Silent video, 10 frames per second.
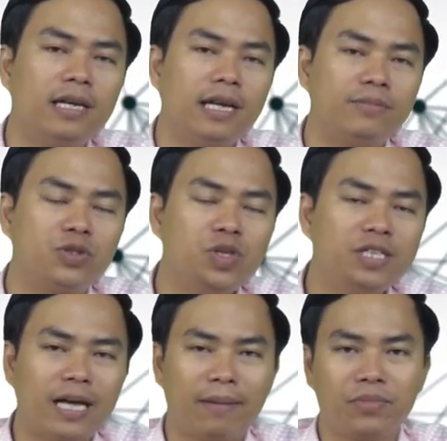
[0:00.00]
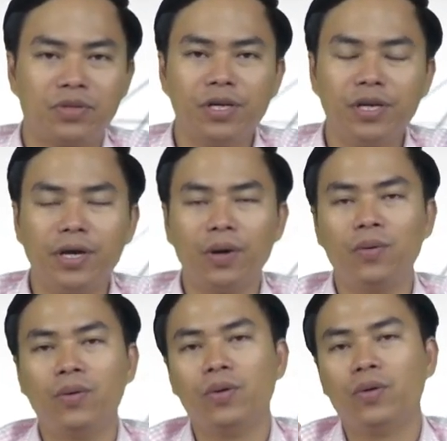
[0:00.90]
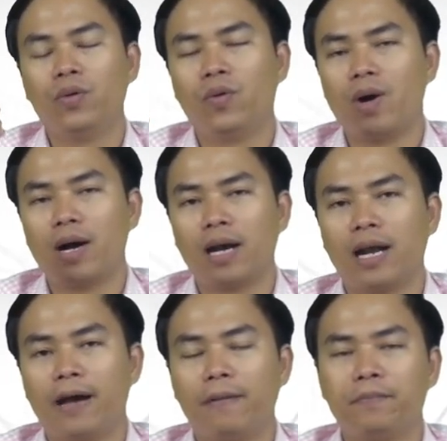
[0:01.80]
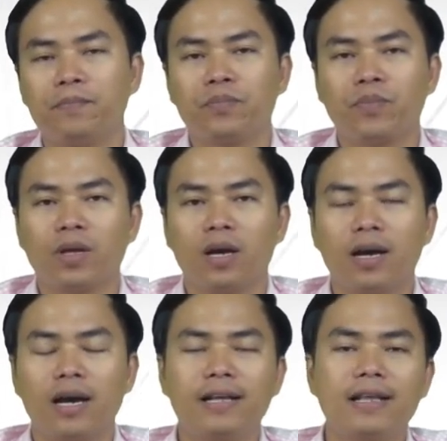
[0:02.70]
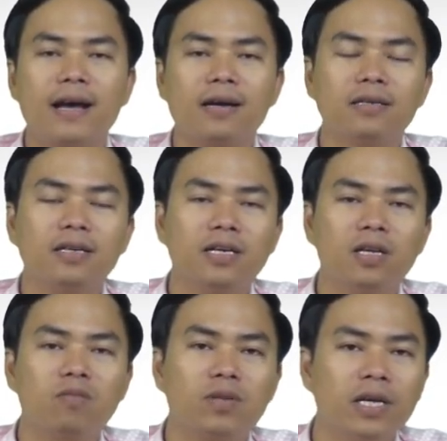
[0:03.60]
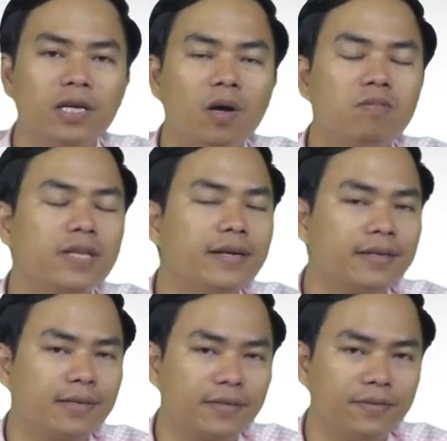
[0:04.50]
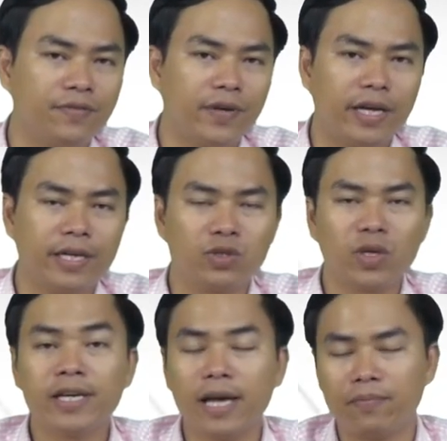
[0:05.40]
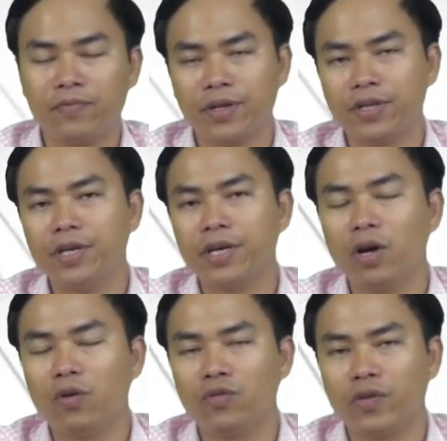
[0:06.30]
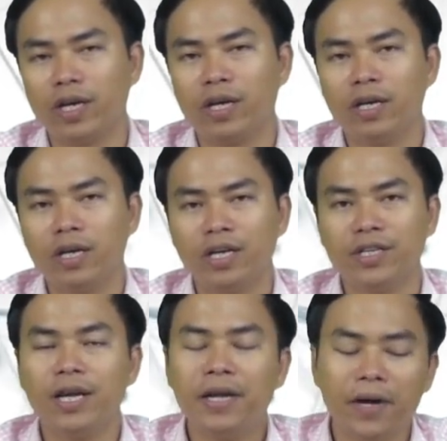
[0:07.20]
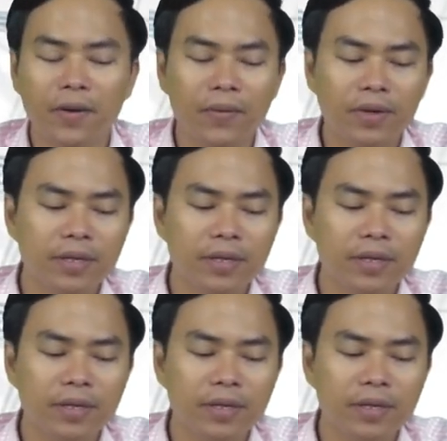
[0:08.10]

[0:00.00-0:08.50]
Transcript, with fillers: làm suy giảm thương hiệu hoặc là à, khai thác những cái thông tin không tích cực về doanh nghiệp về thương hiệu về nhân hiệu